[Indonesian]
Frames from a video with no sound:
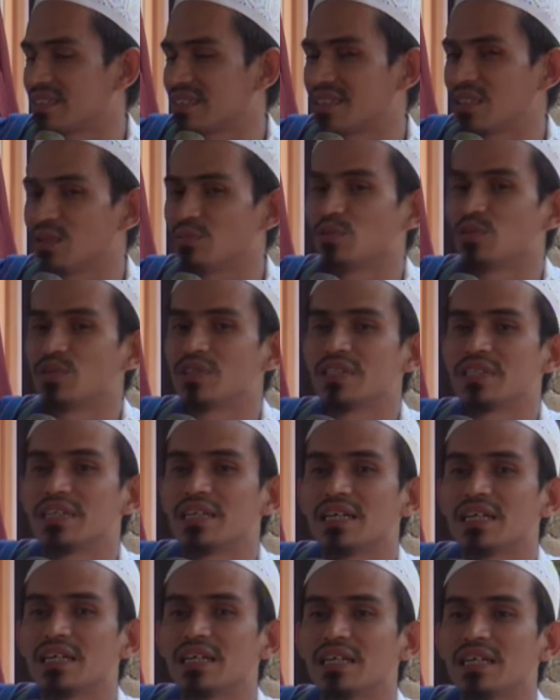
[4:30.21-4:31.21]

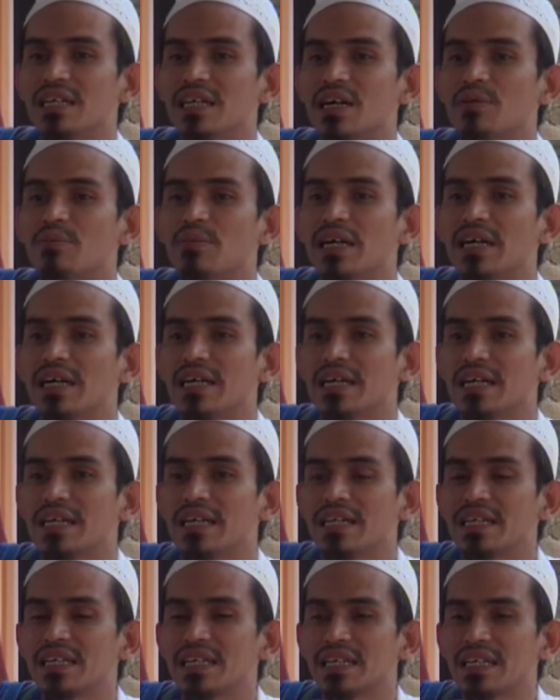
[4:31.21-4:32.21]
Kemudian
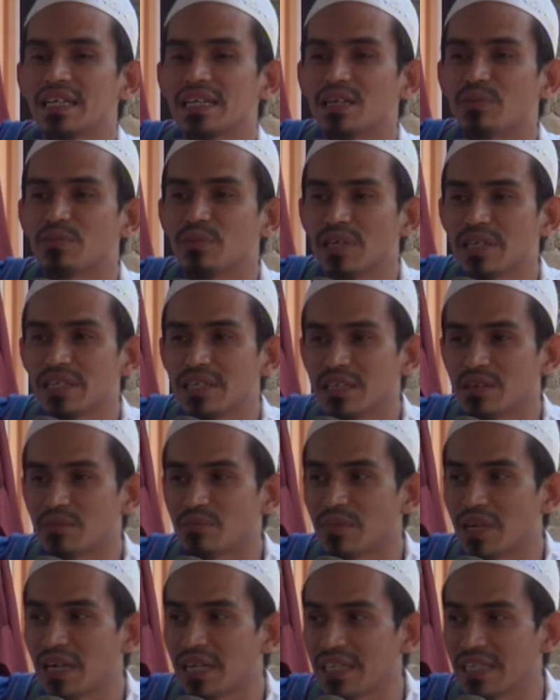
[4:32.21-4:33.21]
namakan dengan nama
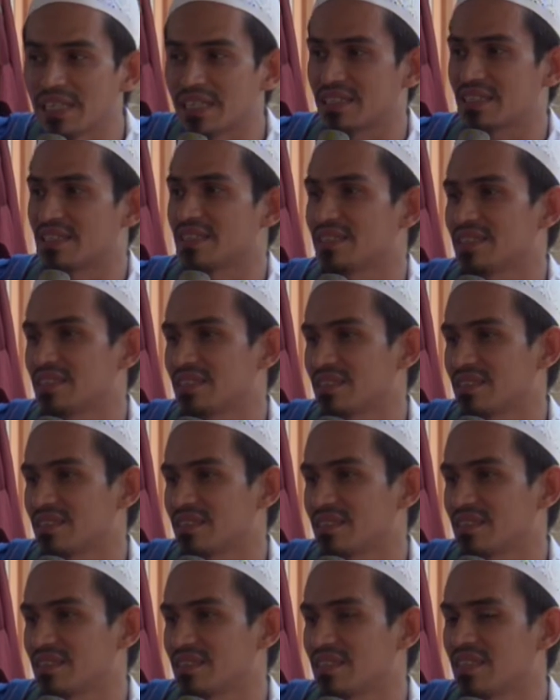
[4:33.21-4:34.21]
yang baik.
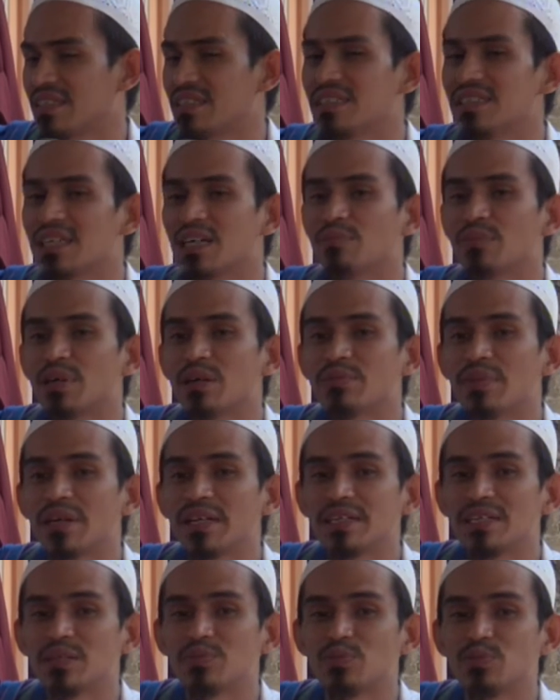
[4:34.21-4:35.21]
Jadi nama
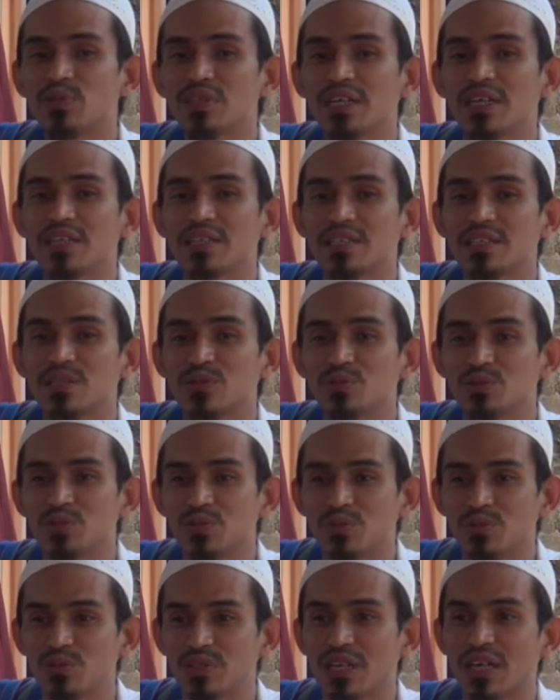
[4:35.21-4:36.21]
bayi pun hari
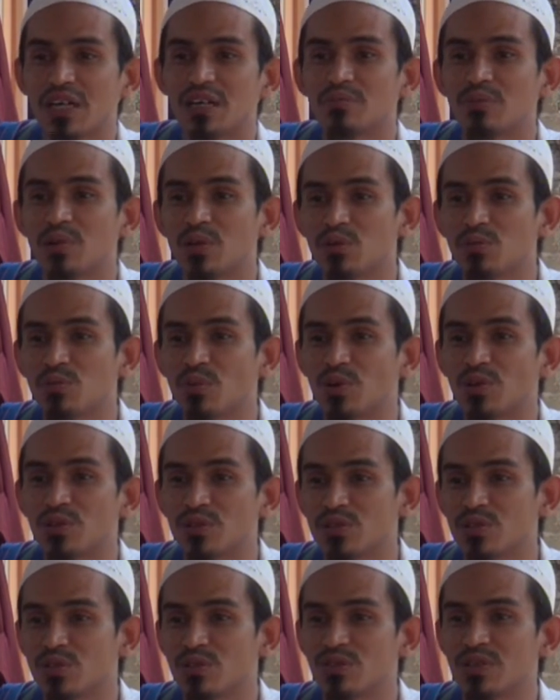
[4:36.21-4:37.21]
ketujuh jangan baru
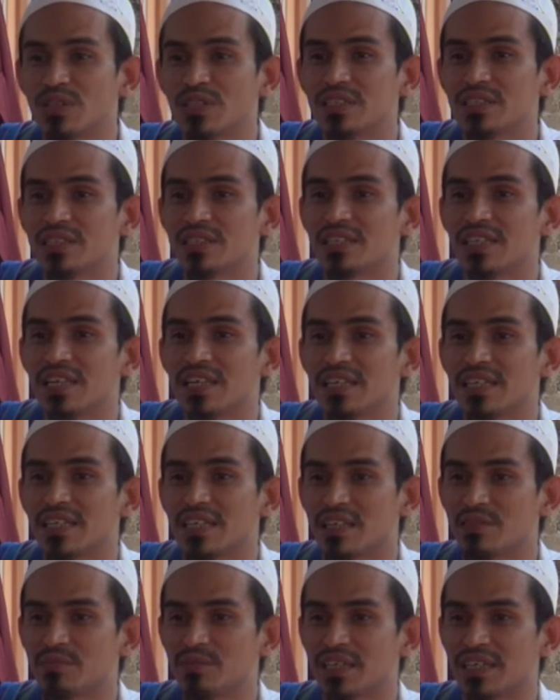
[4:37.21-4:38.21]
brojol udah disediain
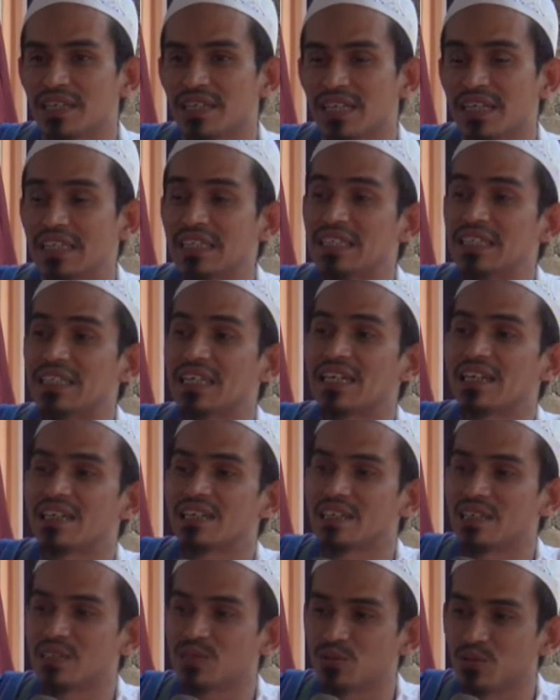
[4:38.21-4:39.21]
nama. Nanti
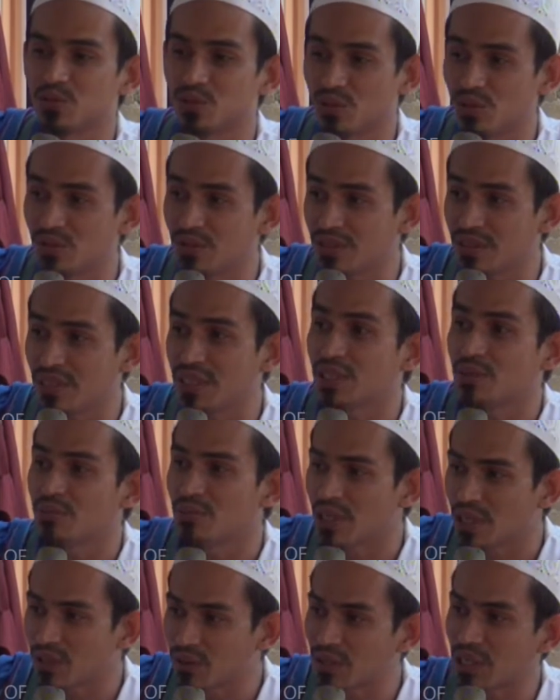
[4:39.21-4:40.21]
hari ketujuh
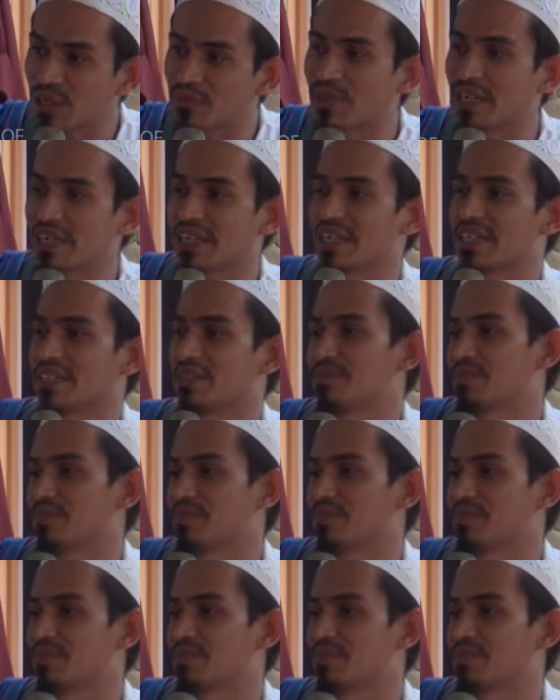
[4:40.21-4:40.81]
baru namakan.